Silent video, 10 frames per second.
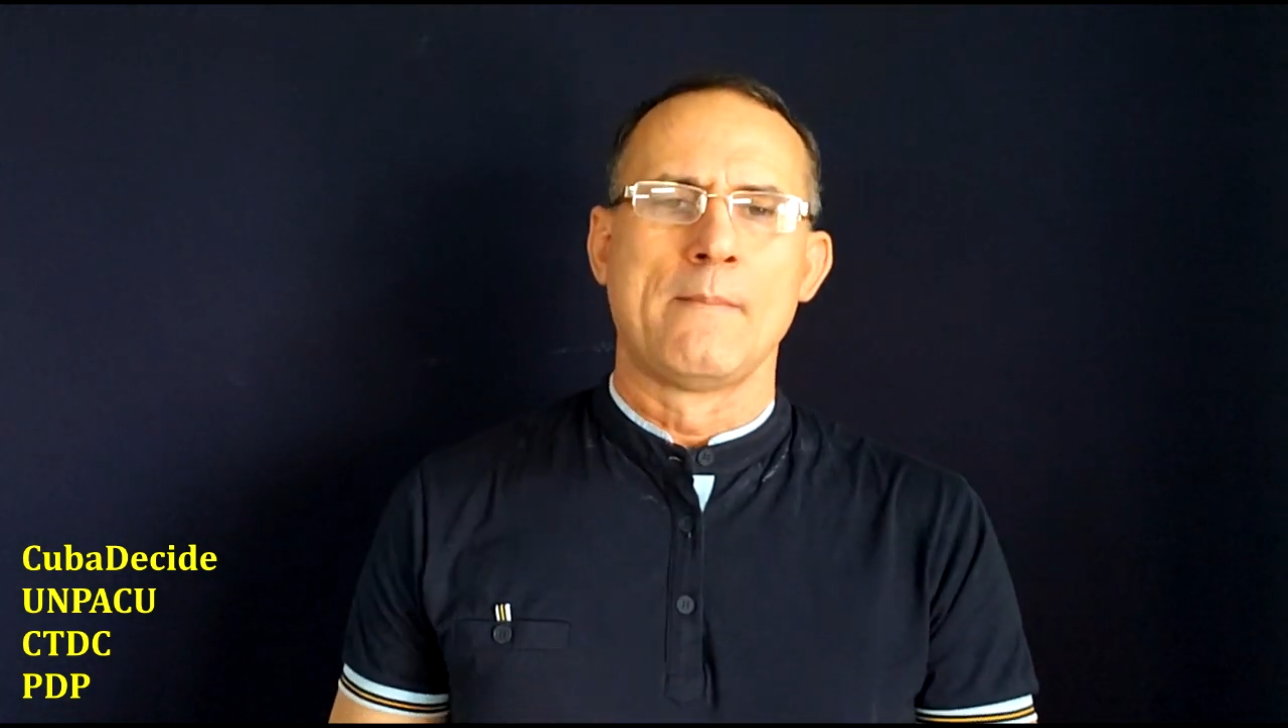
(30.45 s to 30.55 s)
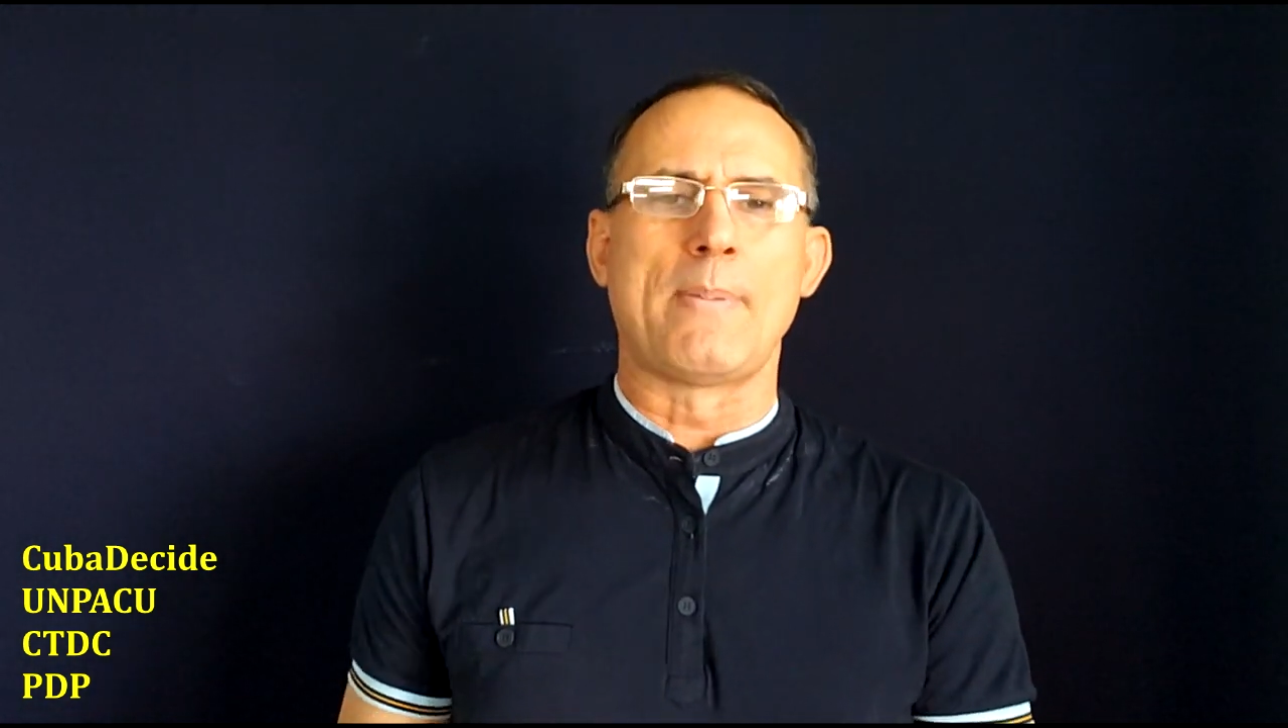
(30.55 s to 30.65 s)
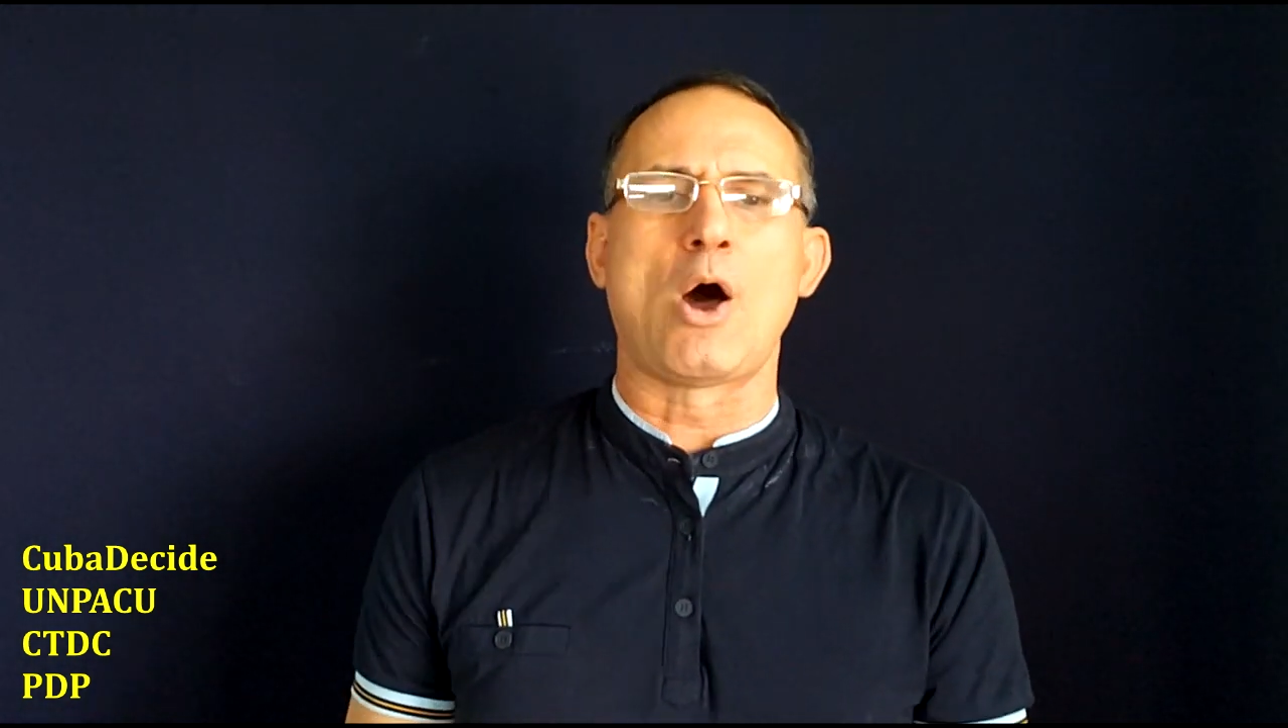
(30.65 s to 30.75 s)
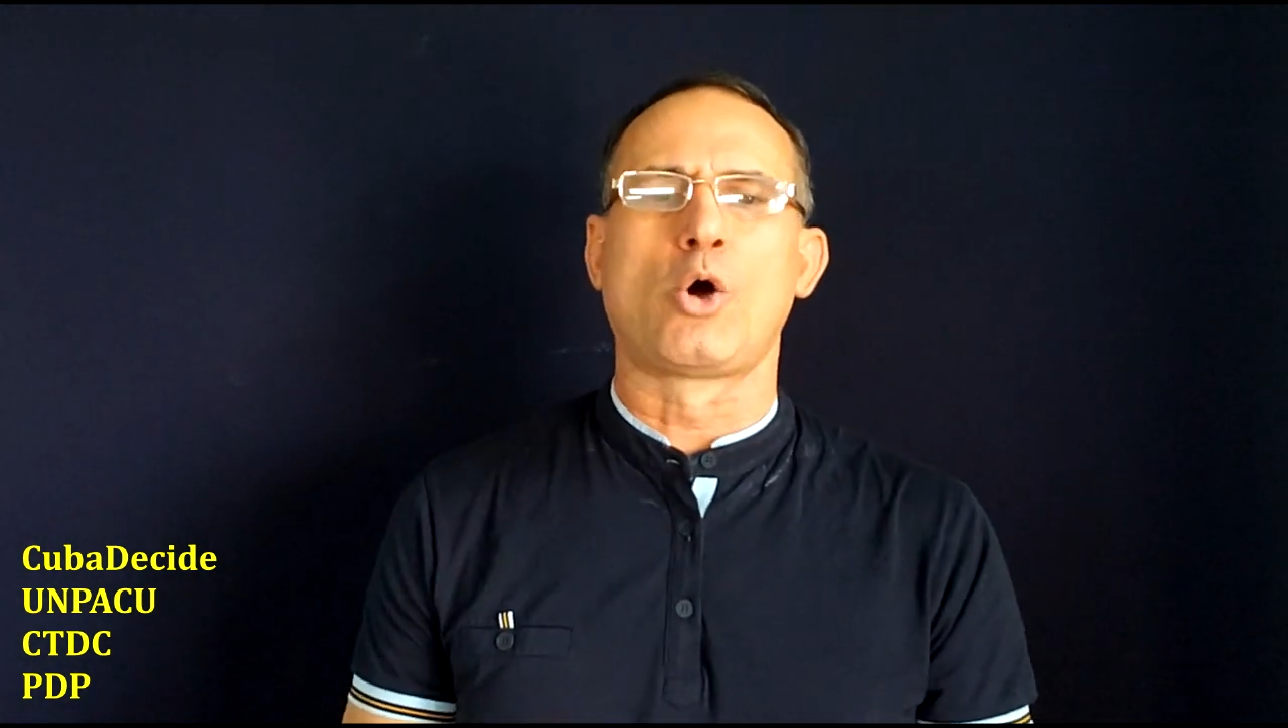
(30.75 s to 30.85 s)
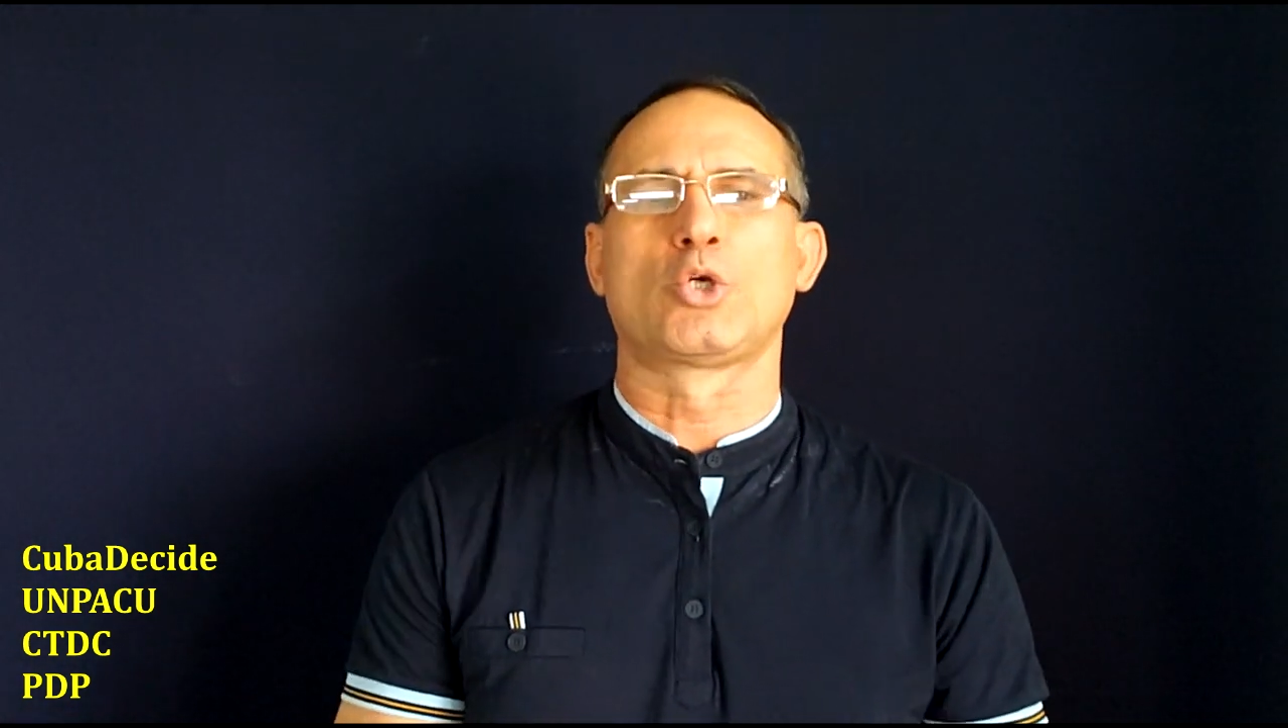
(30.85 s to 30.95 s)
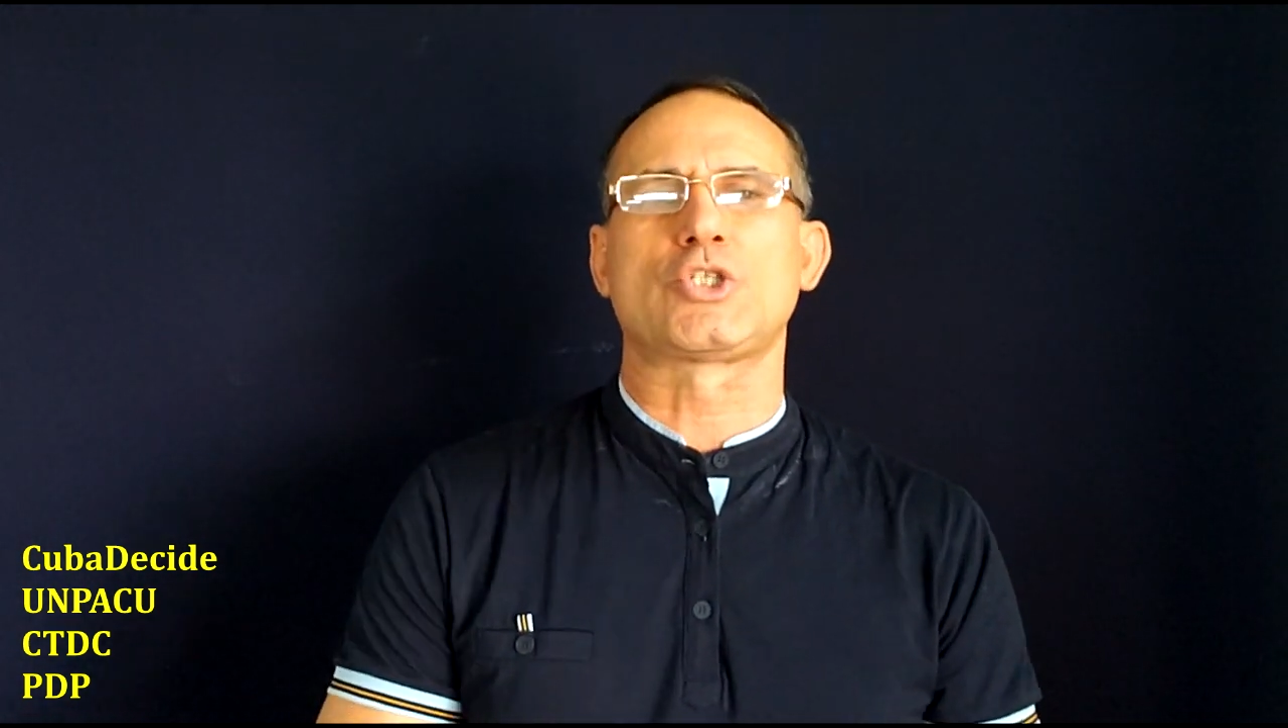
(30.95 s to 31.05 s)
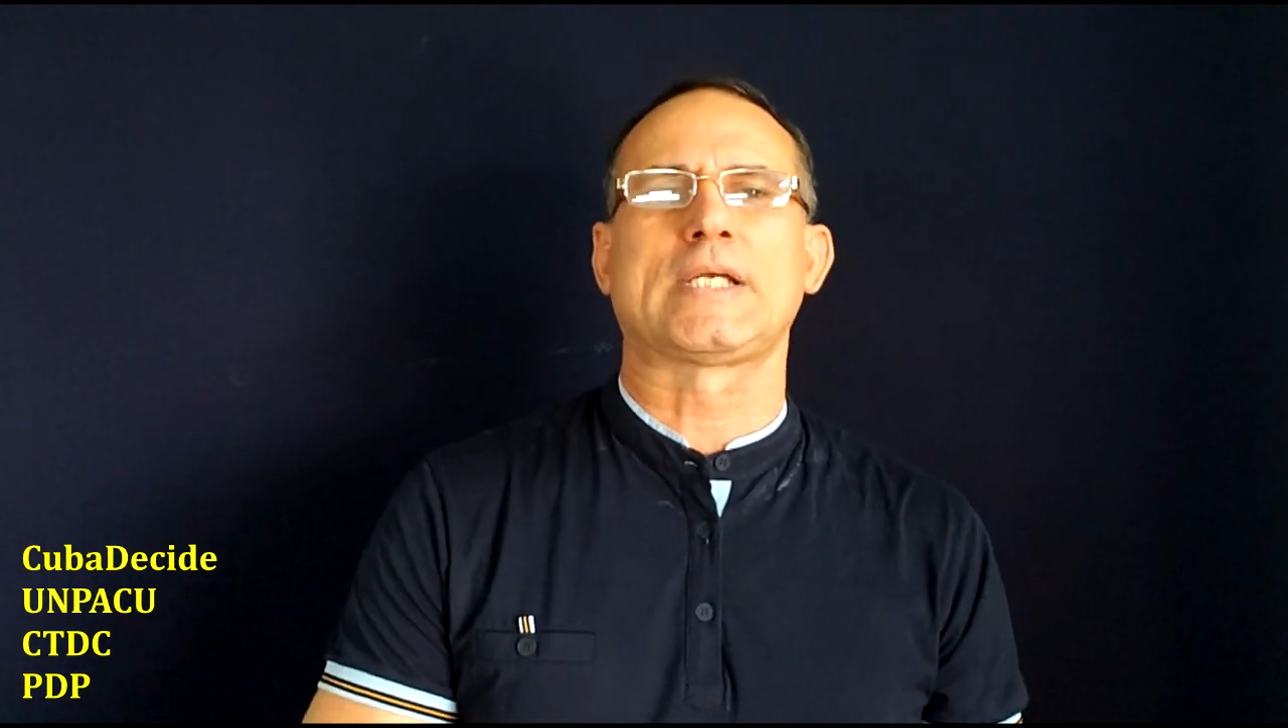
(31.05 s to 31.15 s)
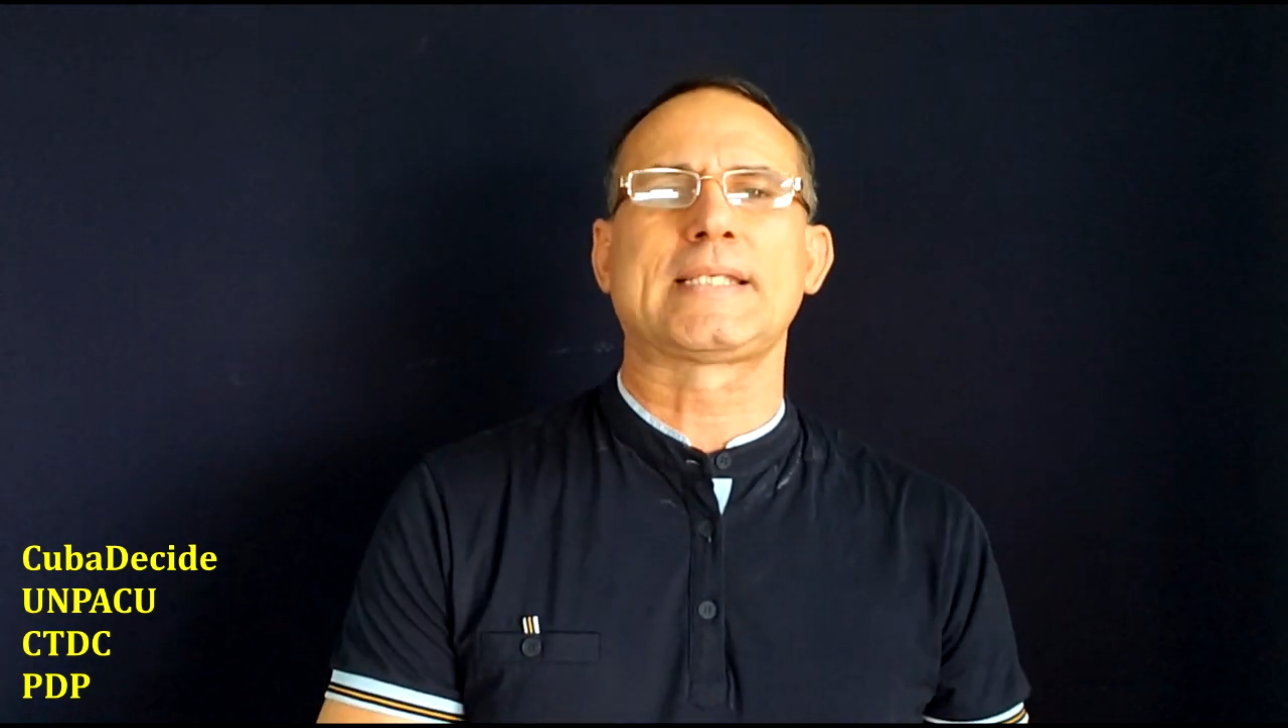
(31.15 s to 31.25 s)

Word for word: bajo los